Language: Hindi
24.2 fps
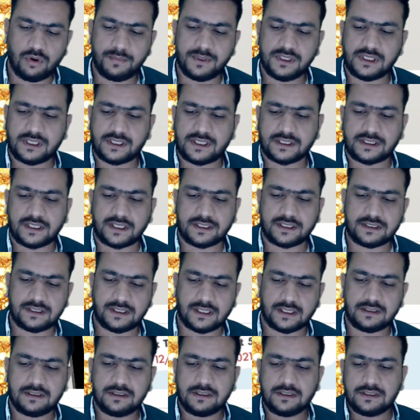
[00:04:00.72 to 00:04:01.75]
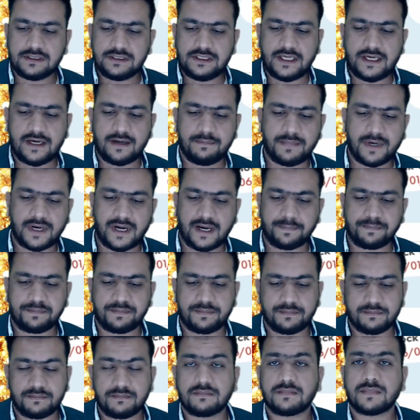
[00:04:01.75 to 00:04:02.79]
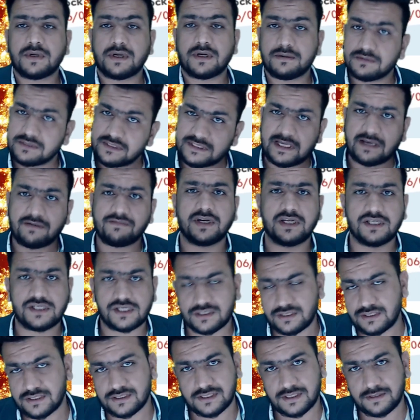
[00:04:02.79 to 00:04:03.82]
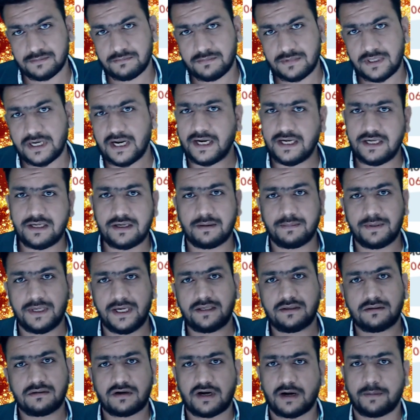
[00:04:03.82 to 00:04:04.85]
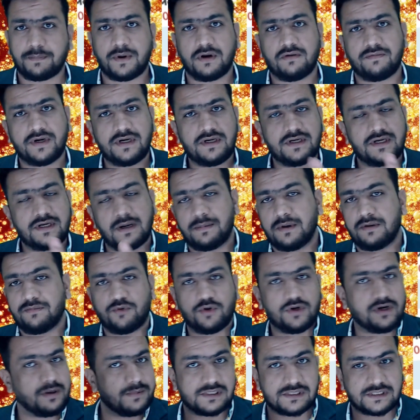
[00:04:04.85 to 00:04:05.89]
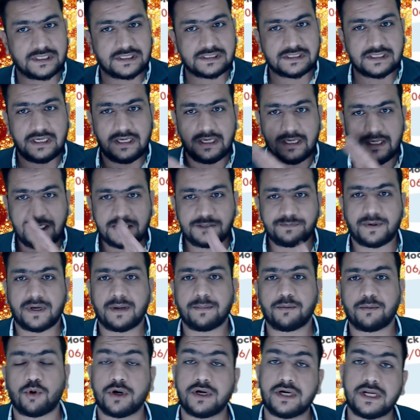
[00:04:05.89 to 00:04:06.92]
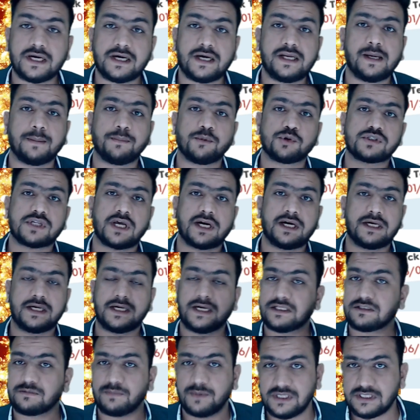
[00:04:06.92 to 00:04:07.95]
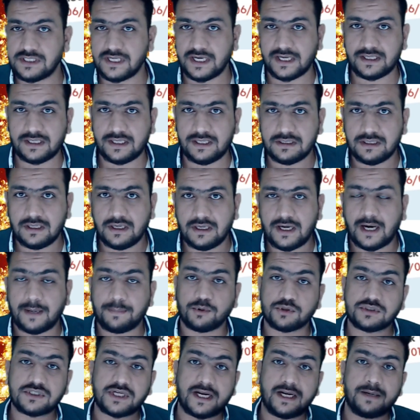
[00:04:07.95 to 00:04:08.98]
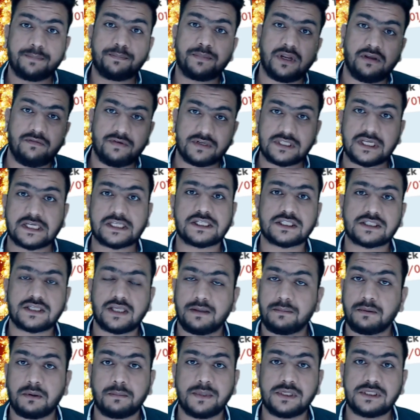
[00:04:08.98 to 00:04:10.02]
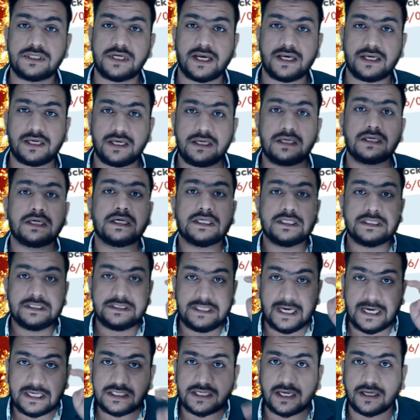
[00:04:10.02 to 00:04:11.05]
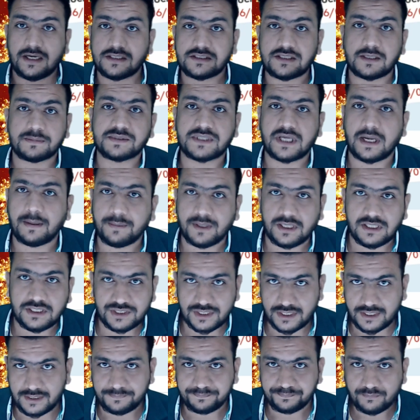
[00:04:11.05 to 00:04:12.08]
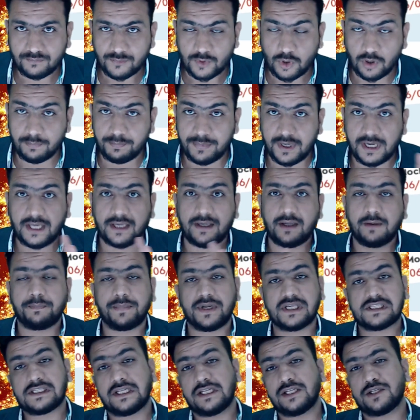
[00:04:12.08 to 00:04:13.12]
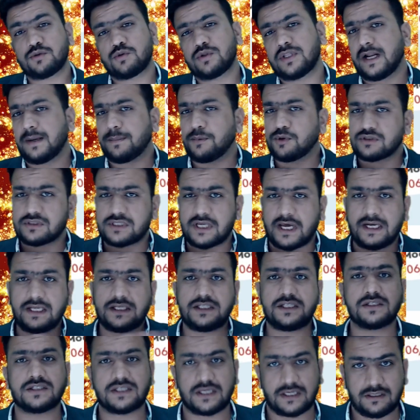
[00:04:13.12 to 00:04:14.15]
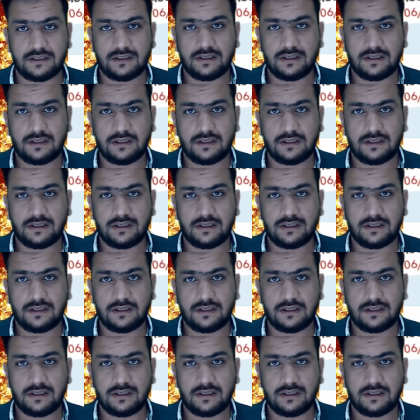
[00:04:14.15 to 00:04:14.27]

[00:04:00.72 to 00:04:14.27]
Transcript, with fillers: भी दिक्कत आती है ये नंबर आप सेव कर लीजिए अच्छे से नाइन डबल एट ट्रिपल वन डबल फोर डबल सिक्स इस पर आप कांटेक्ट करिए आपको सारी डिटेल्स मिल जाएगी आपको सारे प्रीवियस लेक्चर्स की भी मिल जाएगी ये चैनल सब्सक्राइब कर लीजिएगा और बेल आइकन प्रेस कर लीजिए सुधार आपको सारी चीज़ें